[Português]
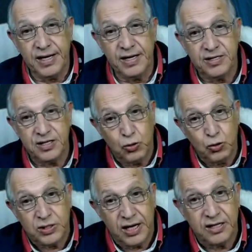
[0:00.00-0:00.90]

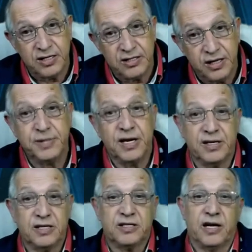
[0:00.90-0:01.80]
executar
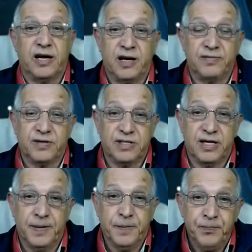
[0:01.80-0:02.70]
determinadas tarefas,
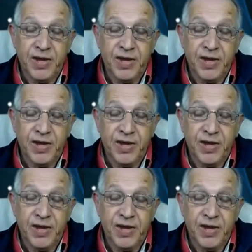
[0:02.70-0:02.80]
né?